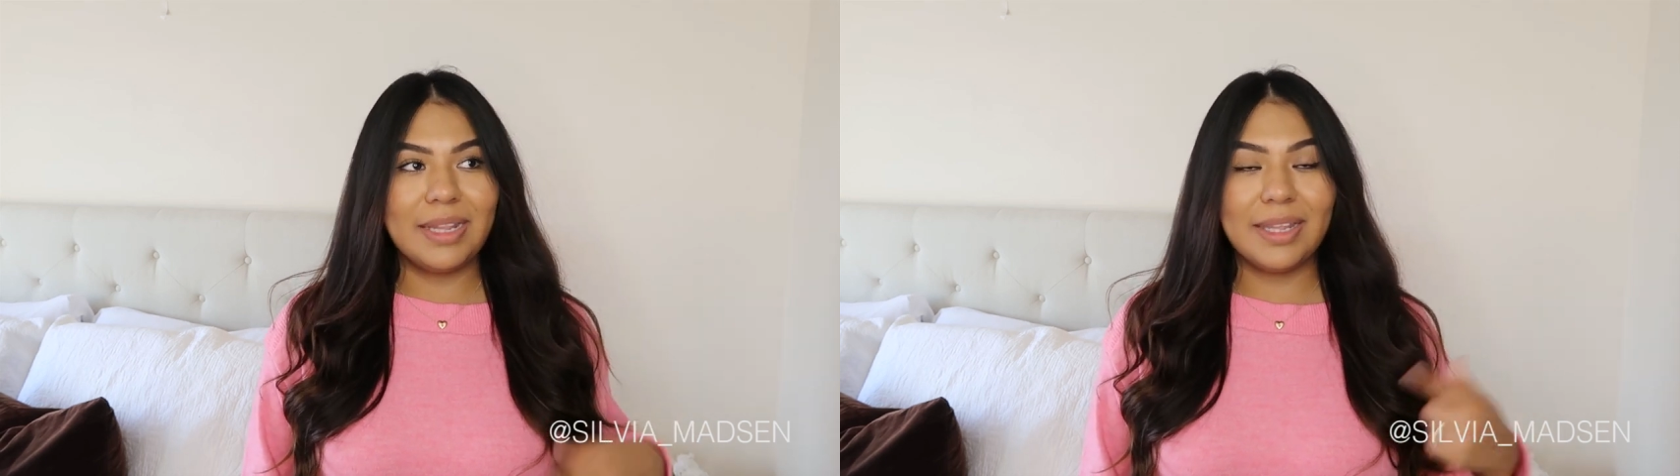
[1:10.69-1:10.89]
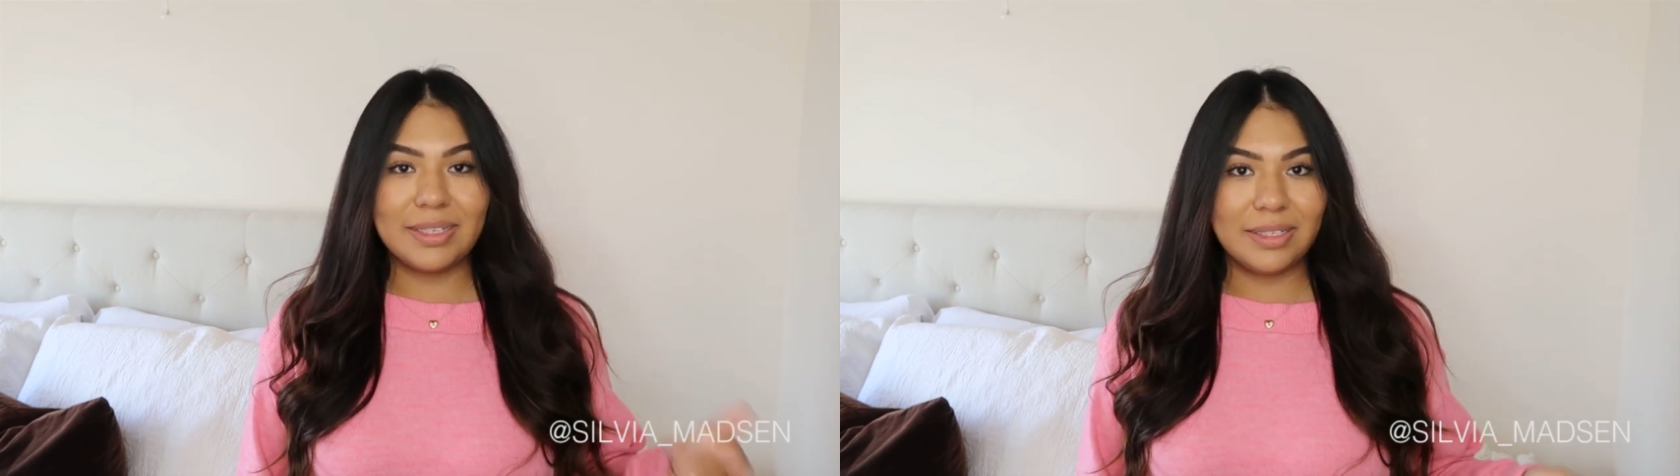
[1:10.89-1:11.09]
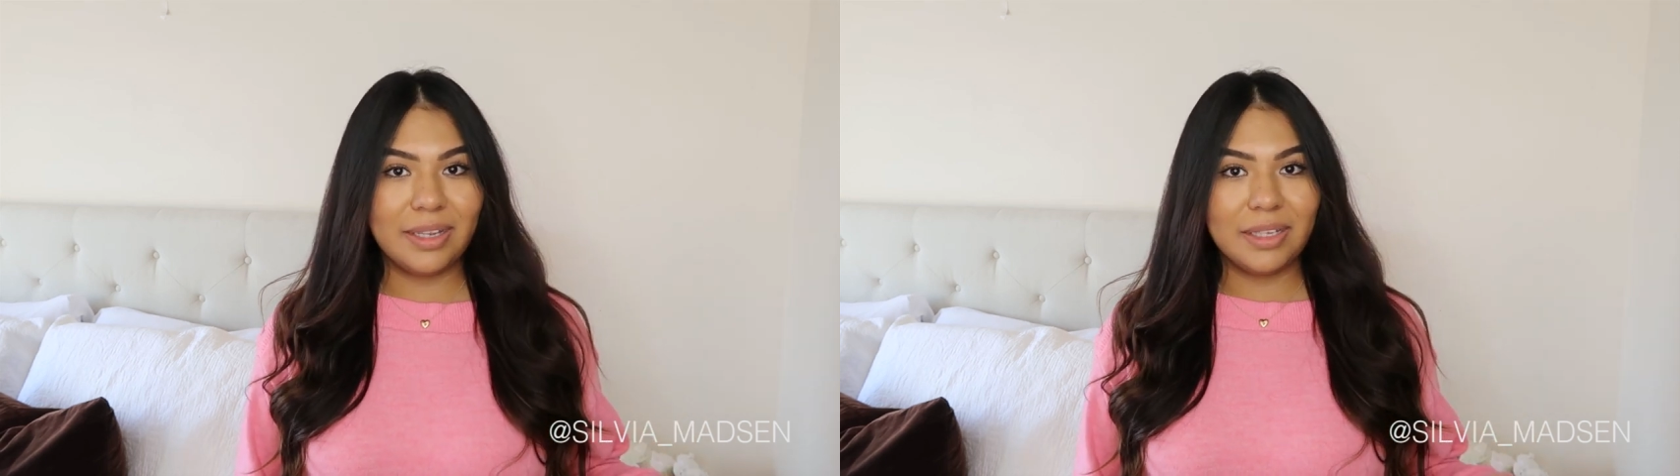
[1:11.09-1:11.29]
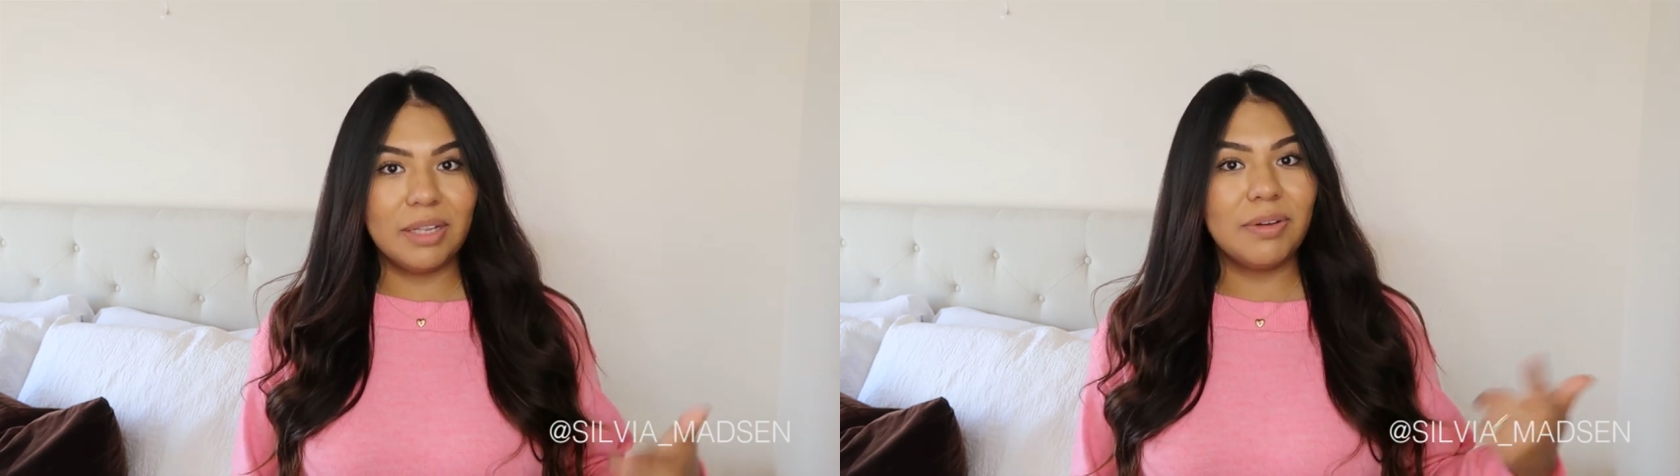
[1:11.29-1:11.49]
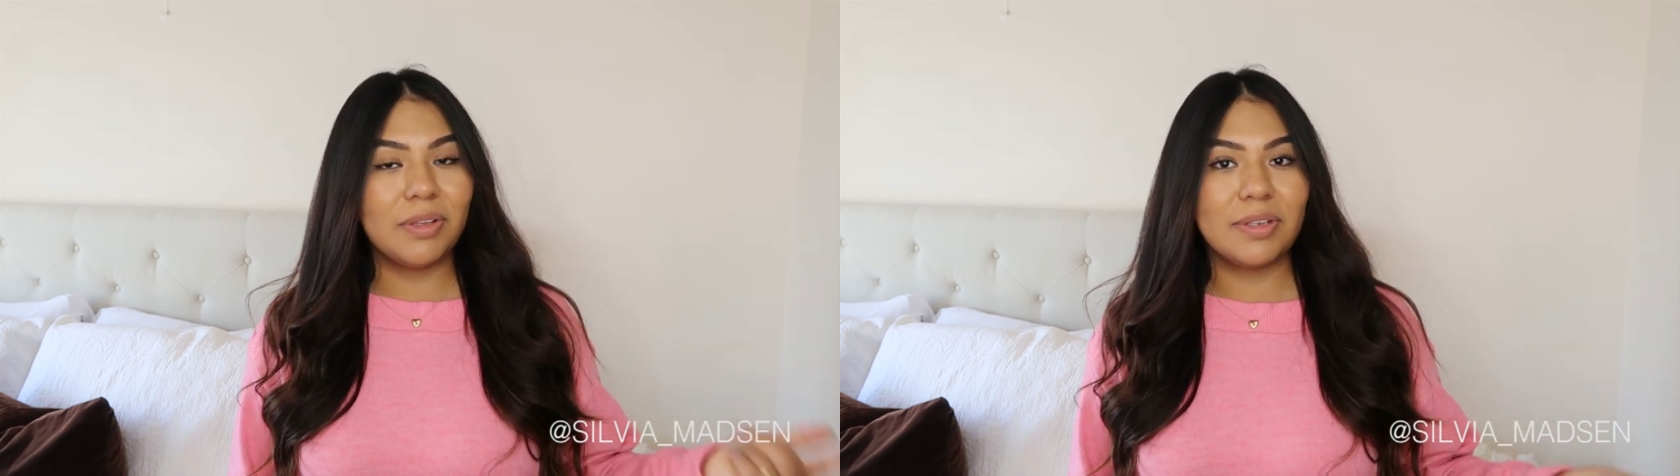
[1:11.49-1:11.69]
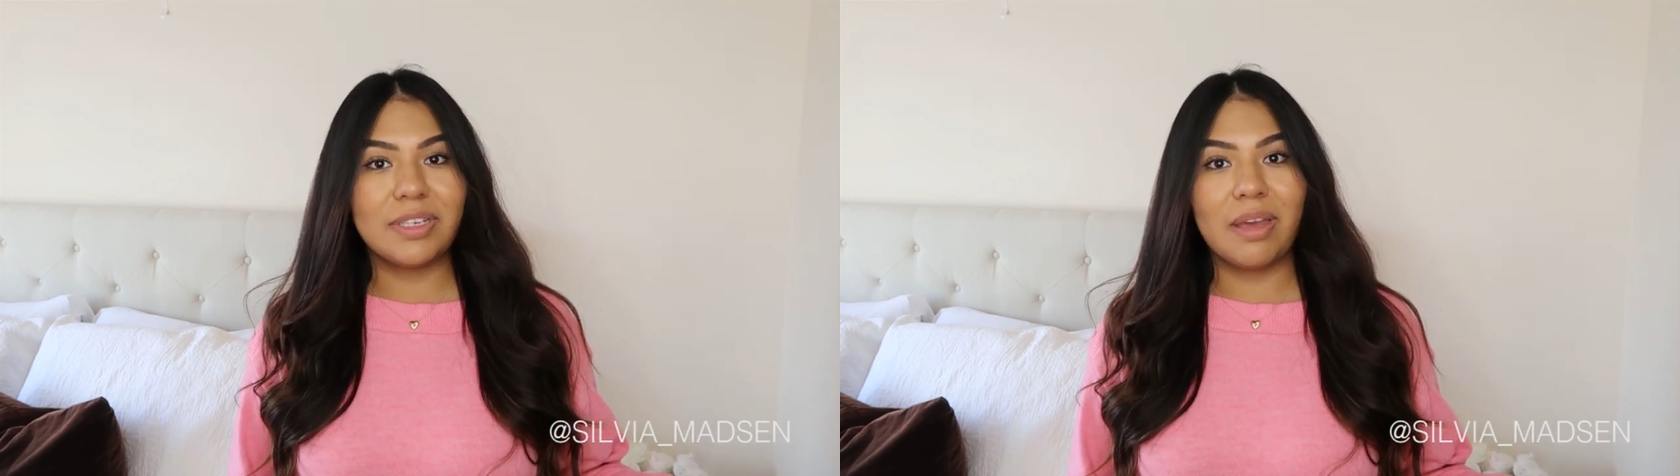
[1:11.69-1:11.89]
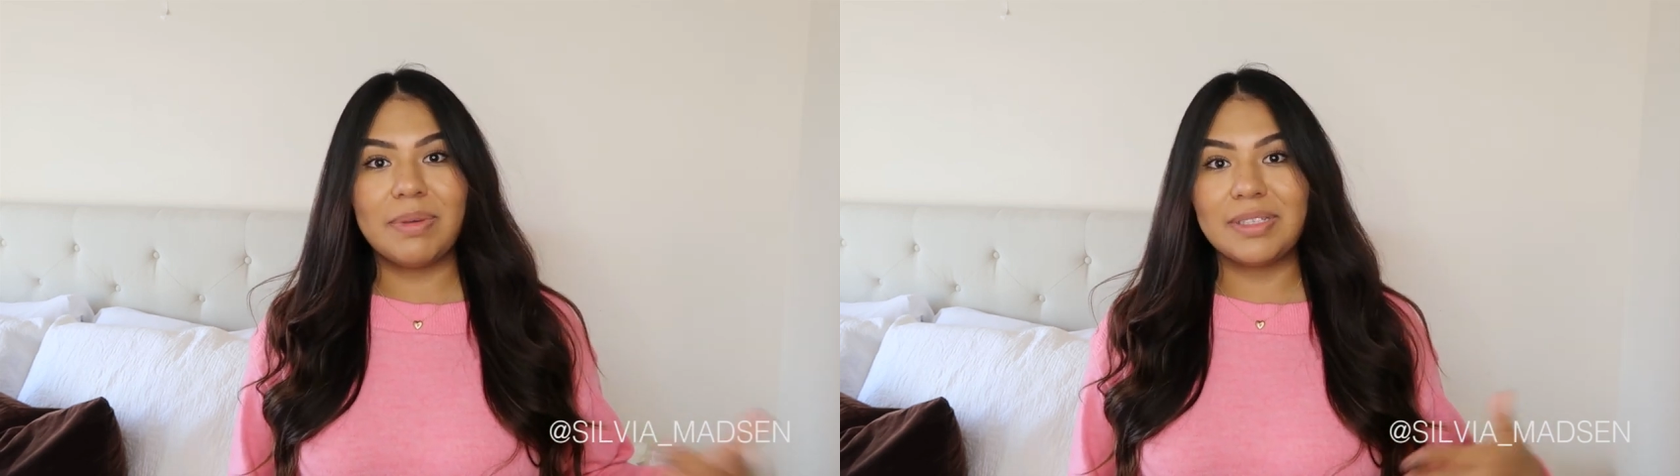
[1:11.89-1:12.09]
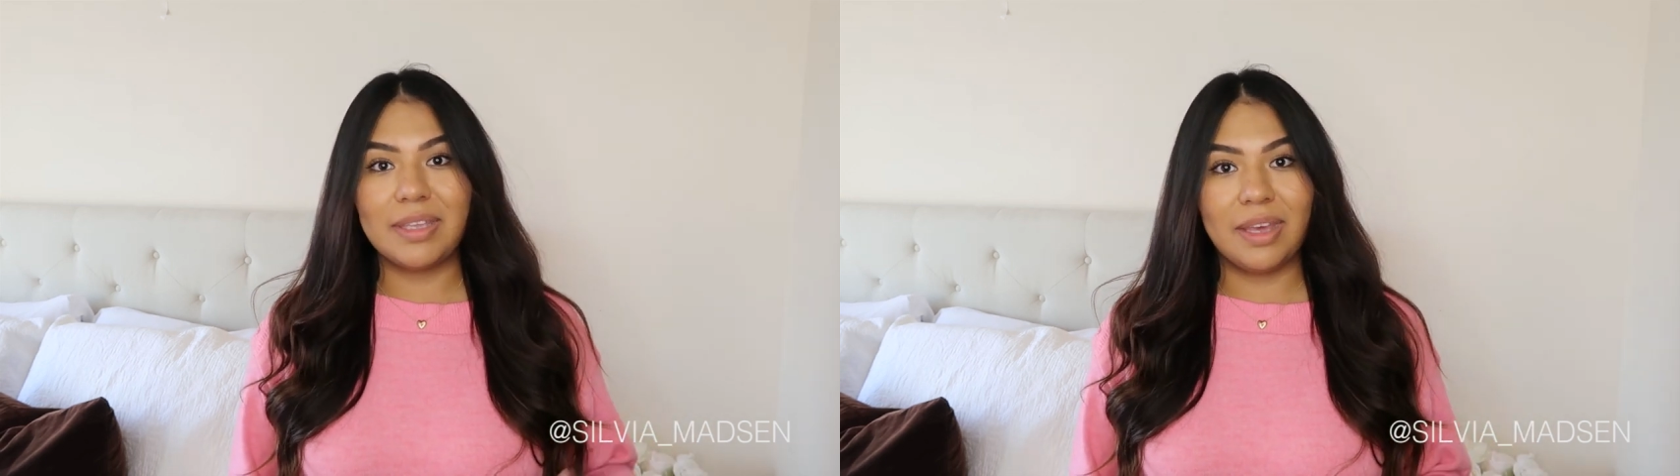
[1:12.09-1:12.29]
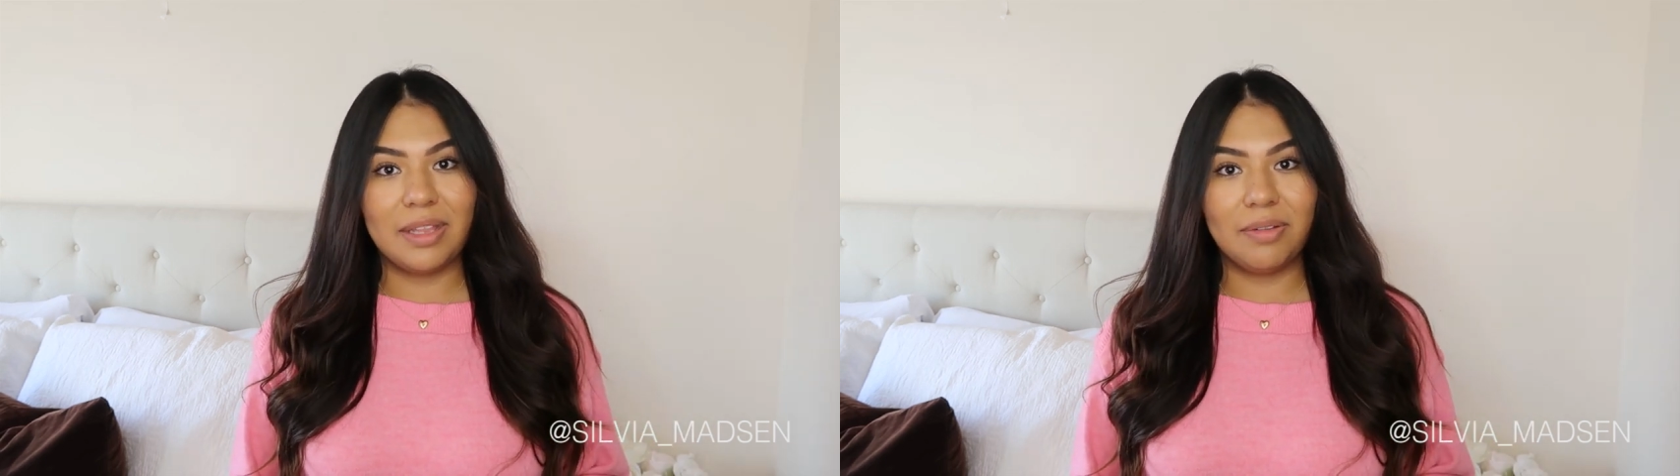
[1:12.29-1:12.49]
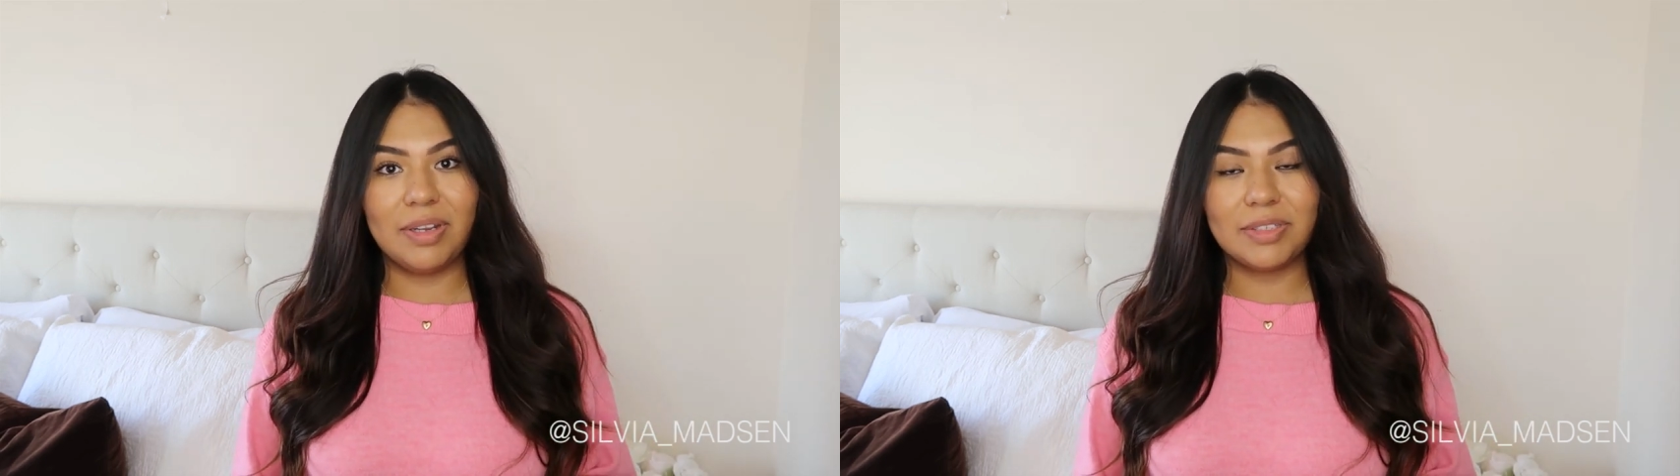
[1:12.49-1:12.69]
y el día siguiente o en dos días me están
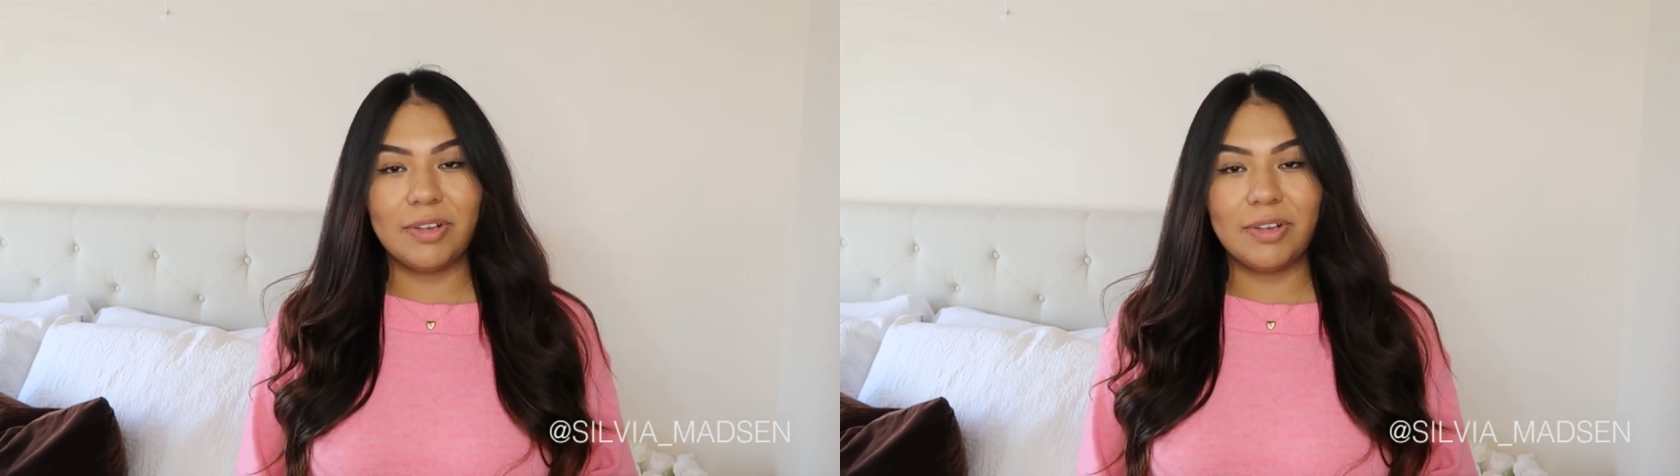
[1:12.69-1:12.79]
llegando las